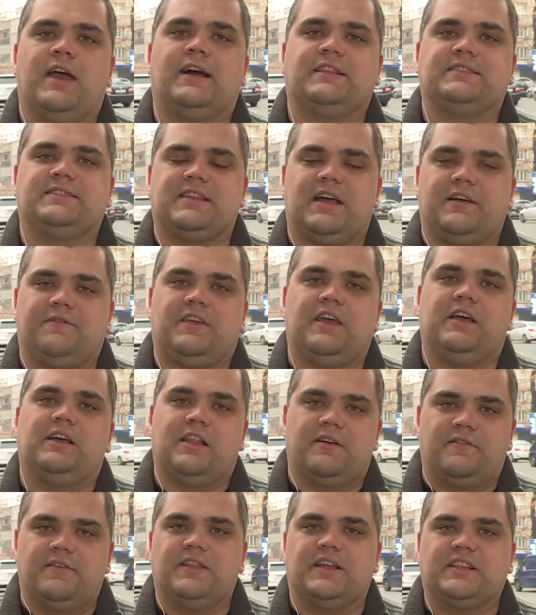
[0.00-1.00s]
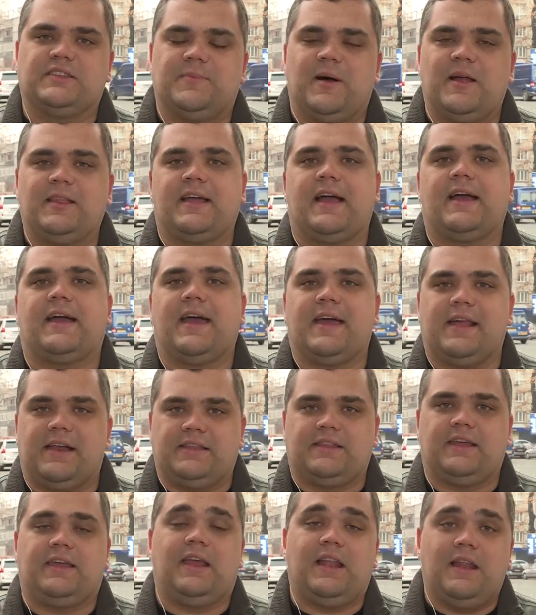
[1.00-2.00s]
отставки главы Нацбанка
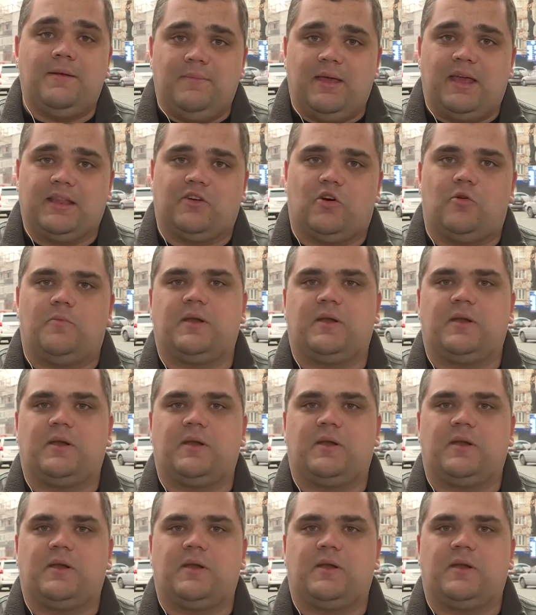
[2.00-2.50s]
Кайрата Келимбетова,